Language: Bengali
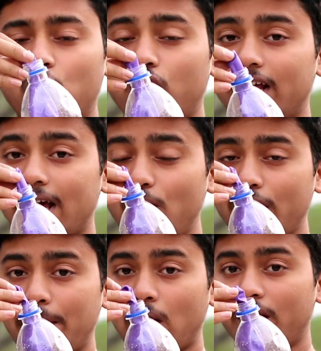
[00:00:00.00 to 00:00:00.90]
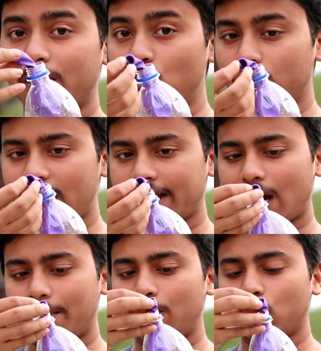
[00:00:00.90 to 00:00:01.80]
এই বোতলে এবং এই বেলুনের মুখটাকে
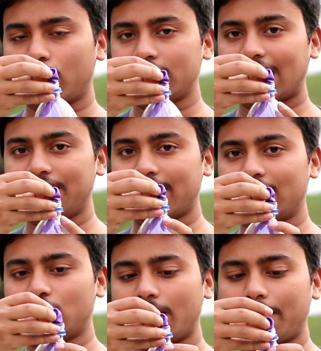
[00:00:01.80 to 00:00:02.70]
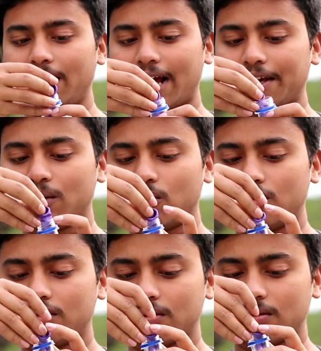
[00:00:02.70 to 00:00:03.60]
আমরা বোতলের চারিদিকে কিন্তু এভাবে লাগিয়ে দেবো